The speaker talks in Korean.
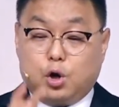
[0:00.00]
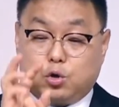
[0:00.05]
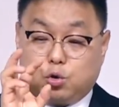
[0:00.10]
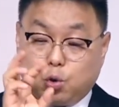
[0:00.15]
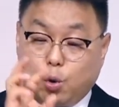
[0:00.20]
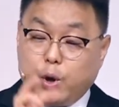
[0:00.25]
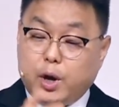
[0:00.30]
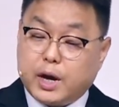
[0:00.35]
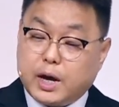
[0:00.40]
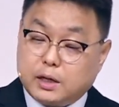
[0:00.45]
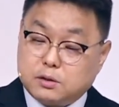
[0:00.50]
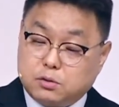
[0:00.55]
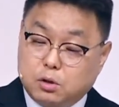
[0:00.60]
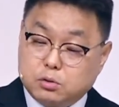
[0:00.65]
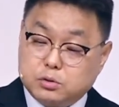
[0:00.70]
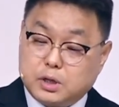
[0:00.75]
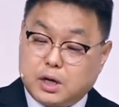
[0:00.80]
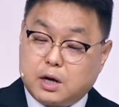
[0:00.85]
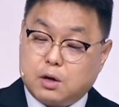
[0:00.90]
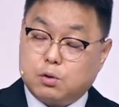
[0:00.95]
교회가
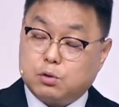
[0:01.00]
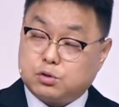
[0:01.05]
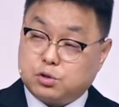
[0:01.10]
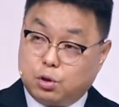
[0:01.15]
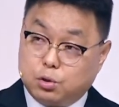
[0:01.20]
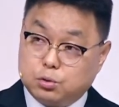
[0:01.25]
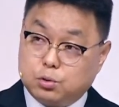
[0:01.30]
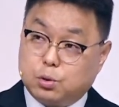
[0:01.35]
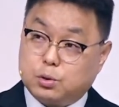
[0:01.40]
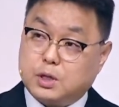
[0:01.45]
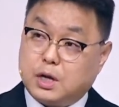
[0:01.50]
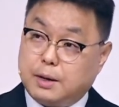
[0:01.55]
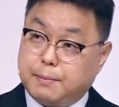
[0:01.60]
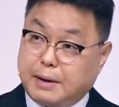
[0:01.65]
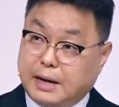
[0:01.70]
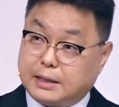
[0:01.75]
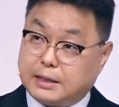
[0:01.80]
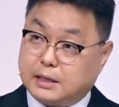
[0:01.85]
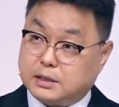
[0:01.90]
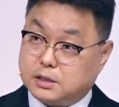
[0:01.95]
성장하고 성도들이
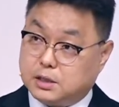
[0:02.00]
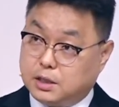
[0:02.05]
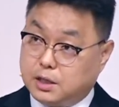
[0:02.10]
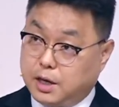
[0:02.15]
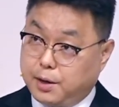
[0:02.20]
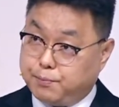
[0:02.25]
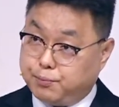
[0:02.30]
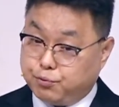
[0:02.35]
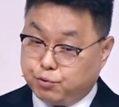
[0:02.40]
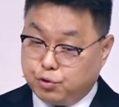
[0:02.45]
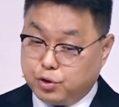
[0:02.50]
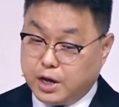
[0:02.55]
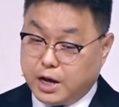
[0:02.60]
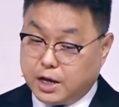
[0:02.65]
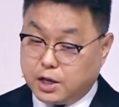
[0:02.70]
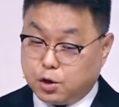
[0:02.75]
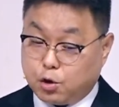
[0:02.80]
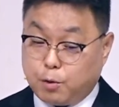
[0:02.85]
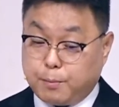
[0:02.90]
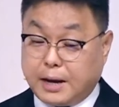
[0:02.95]
많아지는 게 부흥이
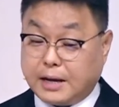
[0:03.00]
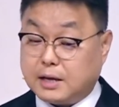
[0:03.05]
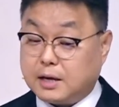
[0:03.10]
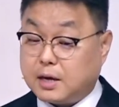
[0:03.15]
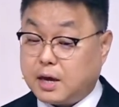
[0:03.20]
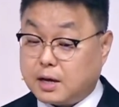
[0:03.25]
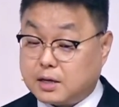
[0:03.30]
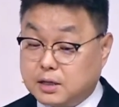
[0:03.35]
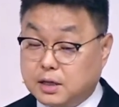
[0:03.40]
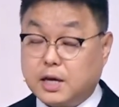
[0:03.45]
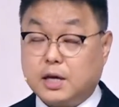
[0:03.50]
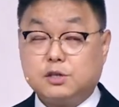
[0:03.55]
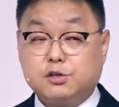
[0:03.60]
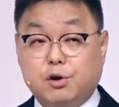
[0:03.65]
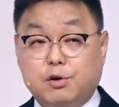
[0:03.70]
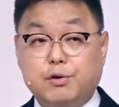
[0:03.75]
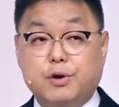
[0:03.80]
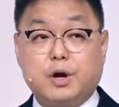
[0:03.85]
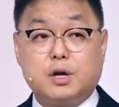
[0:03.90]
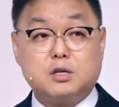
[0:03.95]
아니고, 만약에 그게
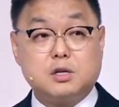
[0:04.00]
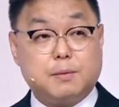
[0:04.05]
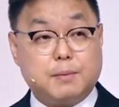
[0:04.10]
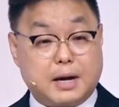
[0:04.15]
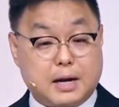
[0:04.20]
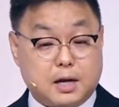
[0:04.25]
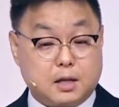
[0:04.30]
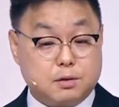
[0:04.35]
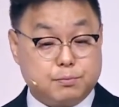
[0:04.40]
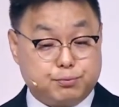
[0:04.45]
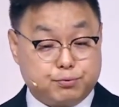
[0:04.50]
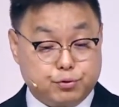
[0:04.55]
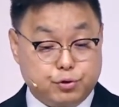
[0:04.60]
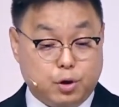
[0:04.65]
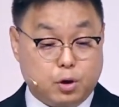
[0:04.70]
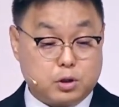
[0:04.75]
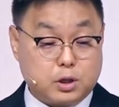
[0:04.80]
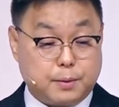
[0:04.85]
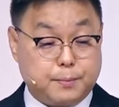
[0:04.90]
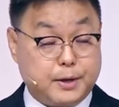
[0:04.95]
성경에서 말하는
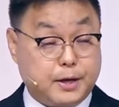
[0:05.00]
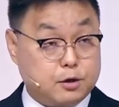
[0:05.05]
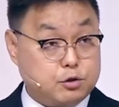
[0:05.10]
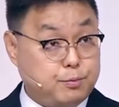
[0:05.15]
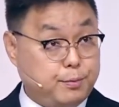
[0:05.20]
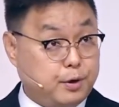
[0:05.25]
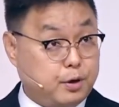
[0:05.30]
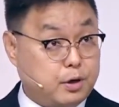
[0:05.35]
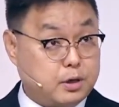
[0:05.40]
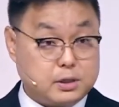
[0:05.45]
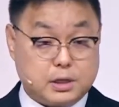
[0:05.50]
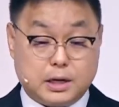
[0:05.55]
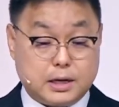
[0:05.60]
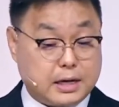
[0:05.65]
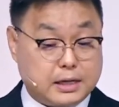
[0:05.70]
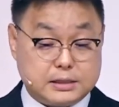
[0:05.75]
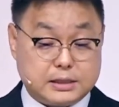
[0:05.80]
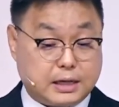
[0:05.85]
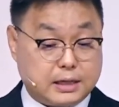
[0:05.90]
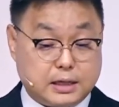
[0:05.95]
부흥이었다면 예수님이 이렇게
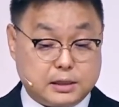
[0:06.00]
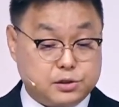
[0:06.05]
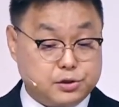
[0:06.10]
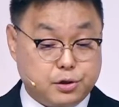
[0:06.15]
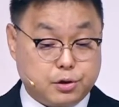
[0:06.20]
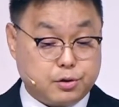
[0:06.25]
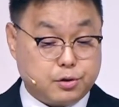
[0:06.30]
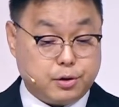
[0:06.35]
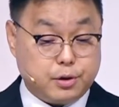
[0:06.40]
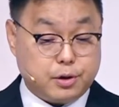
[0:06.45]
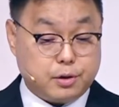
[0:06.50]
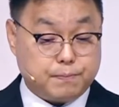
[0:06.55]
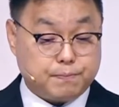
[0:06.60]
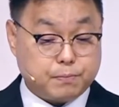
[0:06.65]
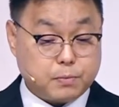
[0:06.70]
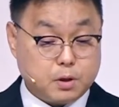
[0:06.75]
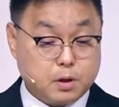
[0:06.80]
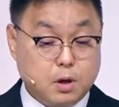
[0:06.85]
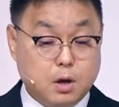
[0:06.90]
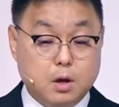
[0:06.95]
사역하지 않았을 거예요.
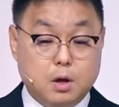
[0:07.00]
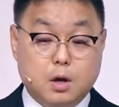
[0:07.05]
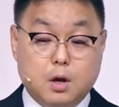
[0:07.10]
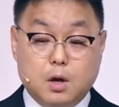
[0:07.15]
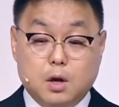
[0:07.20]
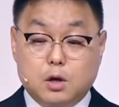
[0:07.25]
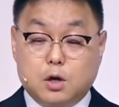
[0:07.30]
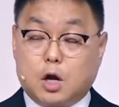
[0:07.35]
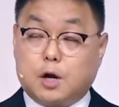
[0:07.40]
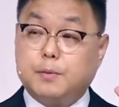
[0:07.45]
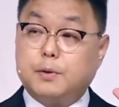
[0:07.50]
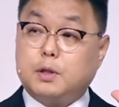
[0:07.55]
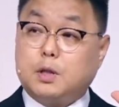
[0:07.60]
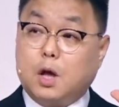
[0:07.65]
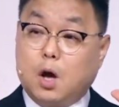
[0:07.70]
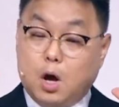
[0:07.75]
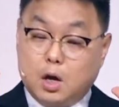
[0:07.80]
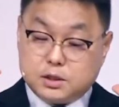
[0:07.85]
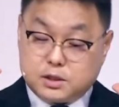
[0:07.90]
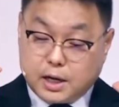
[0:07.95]
여러분,
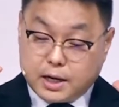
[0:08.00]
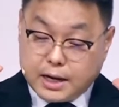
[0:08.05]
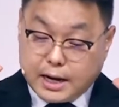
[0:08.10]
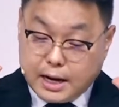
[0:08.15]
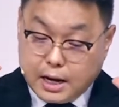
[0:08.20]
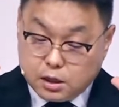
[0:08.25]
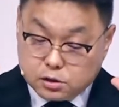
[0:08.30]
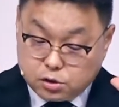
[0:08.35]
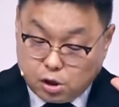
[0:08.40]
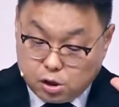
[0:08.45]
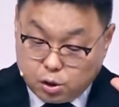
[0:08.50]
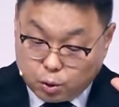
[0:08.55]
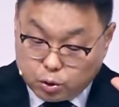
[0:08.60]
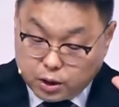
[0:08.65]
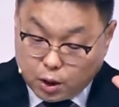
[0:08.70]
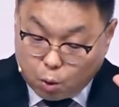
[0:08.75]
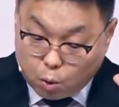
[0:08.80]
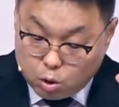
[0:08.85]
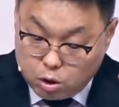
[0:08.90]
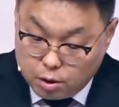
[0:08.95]
제가 설교
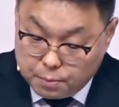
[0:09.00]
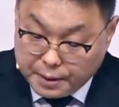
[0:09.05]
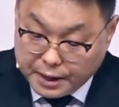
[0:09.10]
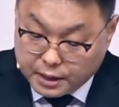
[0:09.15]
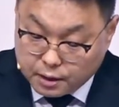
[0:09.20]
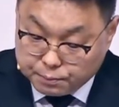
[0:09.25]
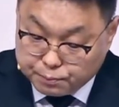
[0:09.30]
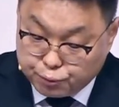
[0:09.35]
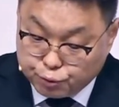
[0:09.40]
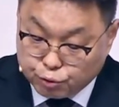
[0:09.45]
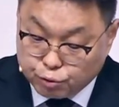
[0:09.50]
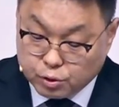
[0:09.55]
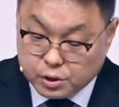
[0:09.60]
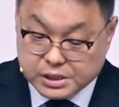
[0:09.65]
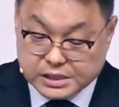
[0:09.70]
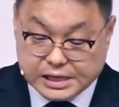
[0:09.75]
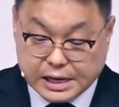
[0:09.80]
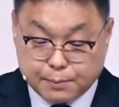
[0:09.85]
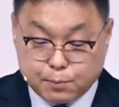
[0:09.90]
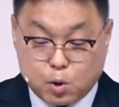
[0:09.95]
때 올바른
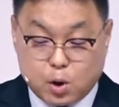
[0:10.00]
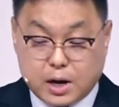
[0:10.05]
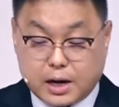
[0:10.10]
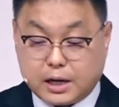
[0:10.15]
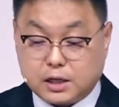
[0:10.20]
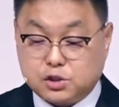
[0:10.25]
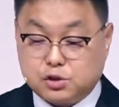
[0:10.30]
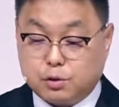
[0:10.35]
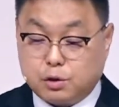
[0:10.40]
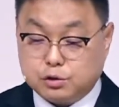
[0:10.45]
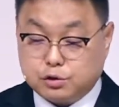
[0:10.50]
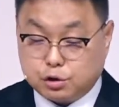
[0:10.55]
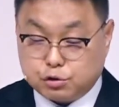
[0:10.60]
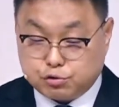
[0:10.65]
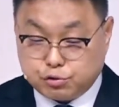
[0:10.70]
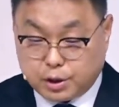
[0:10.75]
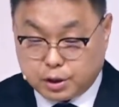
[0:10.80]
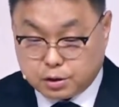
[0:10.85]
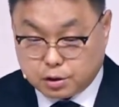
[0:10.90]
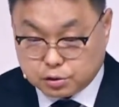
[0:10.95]
부흥을 사모하라 7월 첫
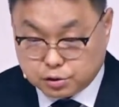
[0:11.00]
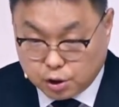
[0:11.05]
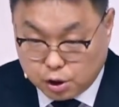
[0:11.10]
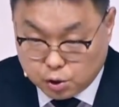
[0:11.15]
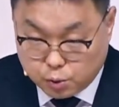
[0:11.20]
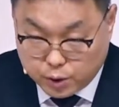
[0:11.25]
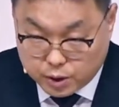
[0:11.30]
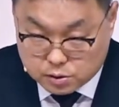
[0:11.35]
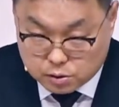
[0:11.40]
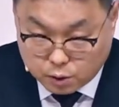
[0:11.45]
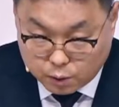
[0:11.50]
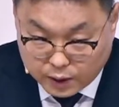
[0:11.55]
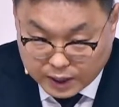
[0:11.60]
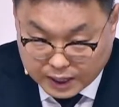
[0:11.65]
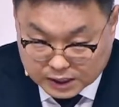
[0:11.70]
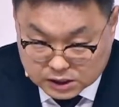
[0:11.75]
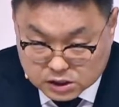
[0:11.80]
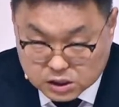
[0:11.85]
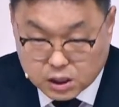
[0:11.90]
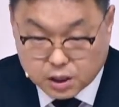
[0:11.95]
주에 했던 설교에서와
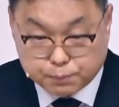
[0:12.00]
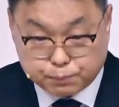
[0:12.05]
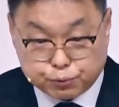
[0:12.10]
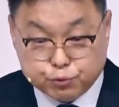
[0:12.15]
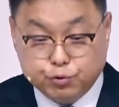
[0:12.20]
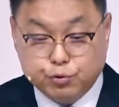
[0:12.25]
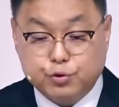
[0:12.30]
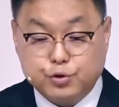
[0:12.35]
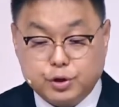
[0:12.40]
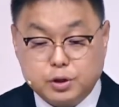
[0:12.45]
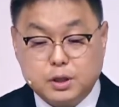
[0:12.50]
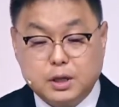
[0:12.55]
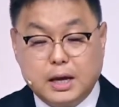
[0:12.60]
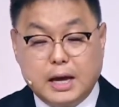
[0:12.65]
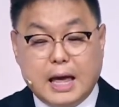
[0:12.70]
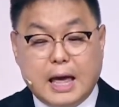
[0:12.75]
같이 부흥은